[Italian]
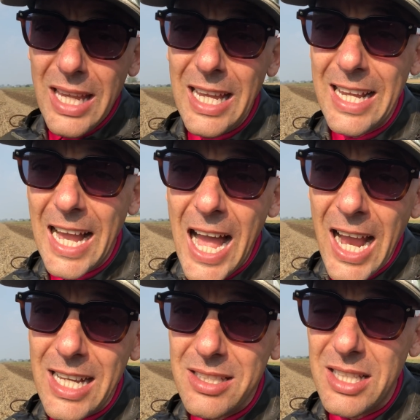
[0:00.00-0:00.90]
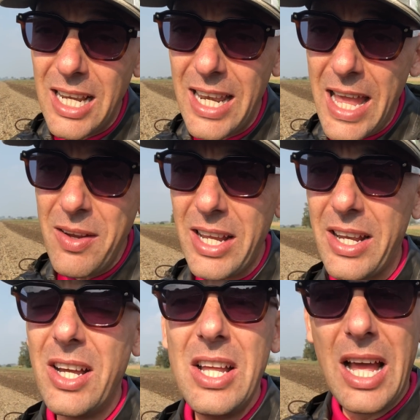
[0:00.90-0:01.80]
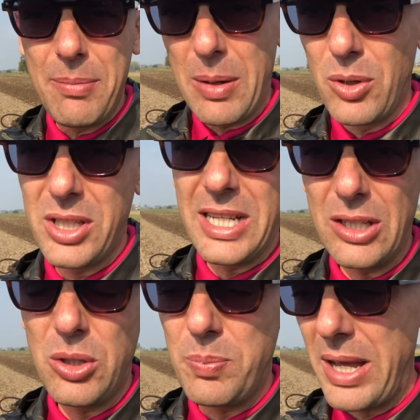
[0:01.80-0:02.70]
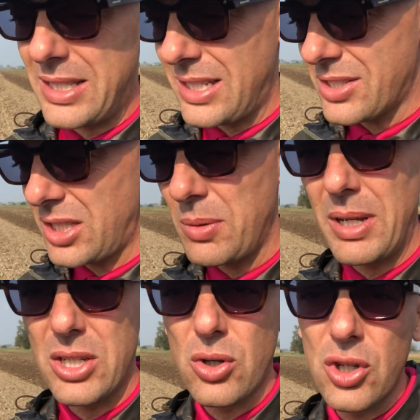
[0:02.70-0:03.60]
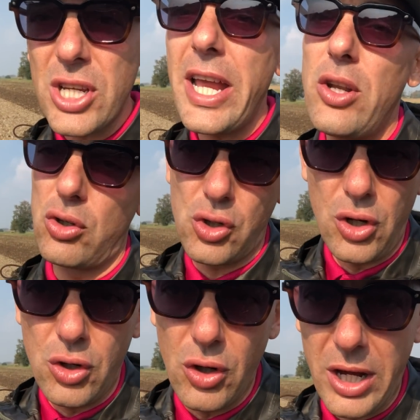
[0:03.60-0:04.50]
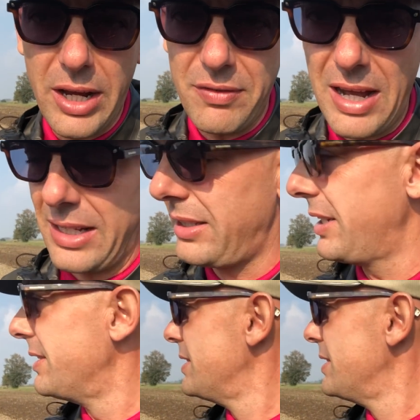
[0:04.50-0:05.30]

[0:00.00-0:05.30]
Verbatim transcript: il Karat della Lenken, abbiamo ordinato i pezzi la settimana scorsa e non sono ancora arrivati.